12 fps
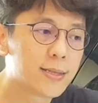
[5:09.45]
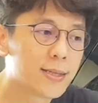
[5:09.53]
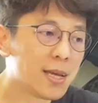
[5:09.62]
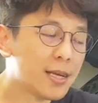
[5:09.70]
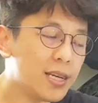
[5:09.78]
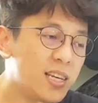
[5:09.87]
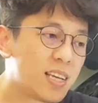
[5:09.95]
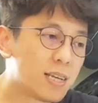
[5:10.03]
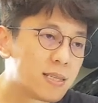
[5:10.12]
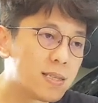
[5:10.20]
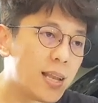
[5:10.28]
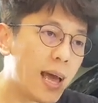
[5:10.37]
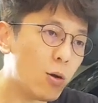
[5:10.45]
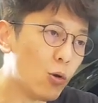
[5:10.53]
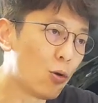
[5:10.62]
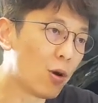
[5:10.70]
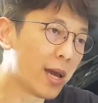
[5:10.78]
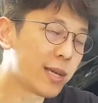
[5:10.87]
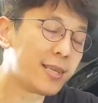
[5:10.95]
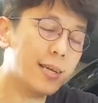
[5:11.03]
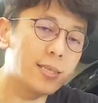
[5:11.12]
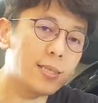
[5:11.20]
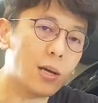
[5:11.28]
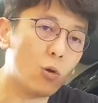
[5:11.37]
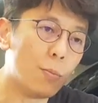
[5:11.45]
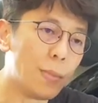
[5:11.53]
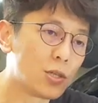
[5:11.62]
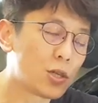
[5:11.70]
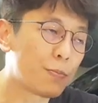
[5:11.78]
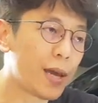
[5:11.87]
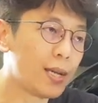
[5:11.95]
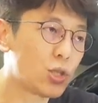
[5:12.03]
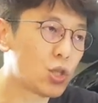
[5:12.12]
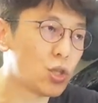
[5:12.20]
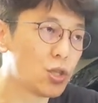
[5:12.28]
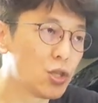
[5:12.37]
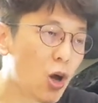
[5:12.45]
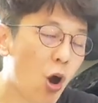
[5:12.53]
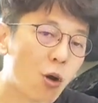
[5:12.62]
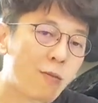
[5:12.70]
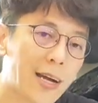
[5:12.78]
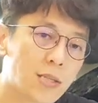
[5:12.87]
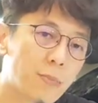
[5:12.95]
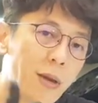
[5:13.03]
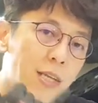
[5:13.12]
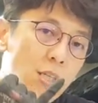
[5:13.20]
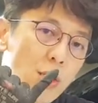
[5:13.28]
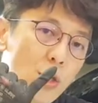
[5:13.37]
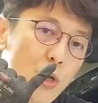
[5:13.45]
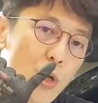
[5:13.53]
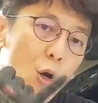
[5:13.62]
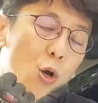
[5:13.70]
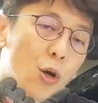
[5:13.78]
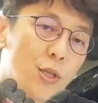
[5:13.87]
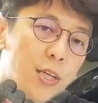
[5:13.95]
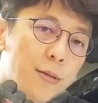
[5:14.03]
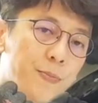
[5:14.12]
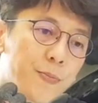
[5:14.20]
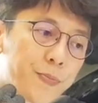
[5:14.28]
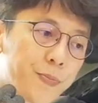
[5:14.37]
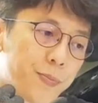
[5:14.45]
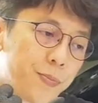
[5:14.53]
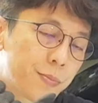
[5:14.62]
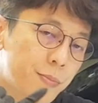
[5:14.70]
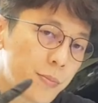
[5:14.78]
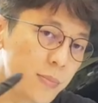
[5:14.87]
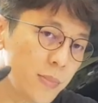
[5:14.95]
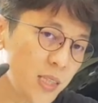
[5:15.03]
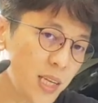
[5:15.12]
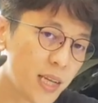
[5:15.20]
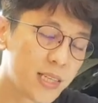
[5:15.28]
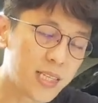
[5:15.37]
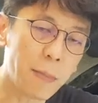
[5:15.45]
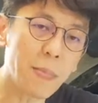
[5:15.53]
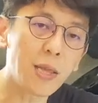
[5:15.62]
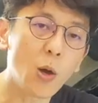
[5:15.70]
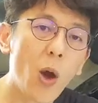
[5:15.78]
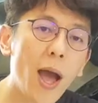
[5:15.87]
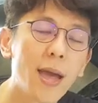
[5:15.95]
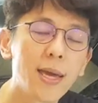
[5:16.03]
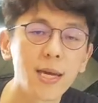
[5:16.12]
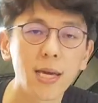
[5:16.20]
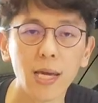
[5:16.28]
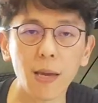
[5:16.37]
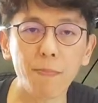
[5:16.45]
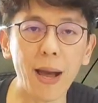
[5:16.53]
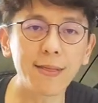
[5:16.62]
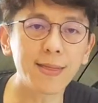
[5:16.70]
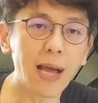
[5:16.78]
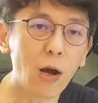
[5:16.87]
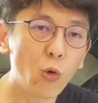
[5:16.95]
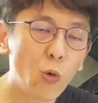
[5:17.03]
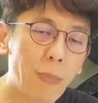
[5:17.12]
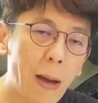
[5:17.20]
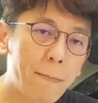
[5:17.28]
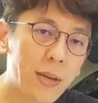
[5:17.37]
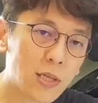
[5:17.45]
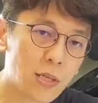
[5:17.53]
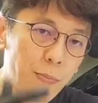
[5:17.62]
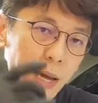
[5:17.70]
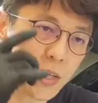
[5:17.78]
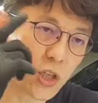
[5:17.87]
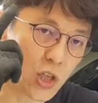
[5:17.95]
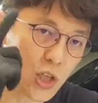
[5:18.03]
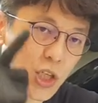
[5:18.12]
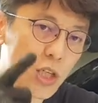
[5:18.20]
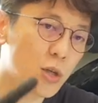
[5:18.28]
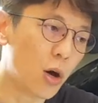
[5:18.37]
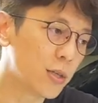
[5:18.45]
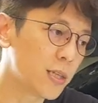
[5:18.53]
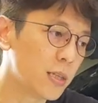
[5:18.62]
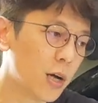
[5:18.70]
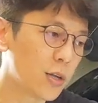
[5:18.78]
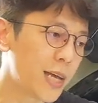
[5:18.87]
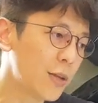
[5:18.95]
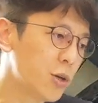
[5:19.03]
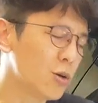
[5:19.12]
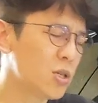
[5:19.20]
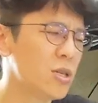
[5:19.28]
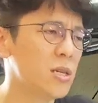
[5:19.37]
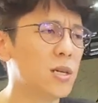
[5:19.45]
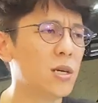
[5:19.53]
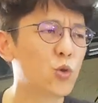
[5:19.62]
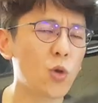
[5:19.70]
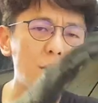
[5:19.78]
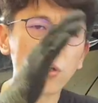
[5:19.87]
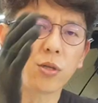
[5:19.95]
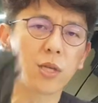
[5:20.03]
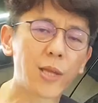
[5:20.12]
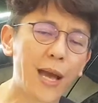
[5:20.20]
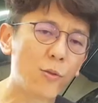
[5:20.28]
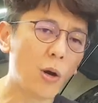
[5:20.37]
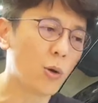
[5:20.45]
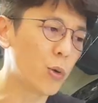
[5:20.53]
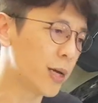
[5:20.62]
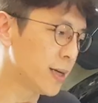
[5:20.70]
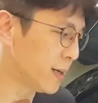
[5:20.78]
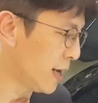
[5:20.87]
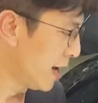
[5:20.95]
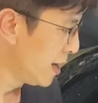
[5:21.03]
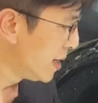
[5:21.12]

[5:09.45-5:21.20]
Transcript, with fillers: 这个一点是赖我，一点四的，我们是配置后方是配置六公斤，前面的话。一般道路版本是配置七公斤哈，它都是一个专用的弹簧规格啦。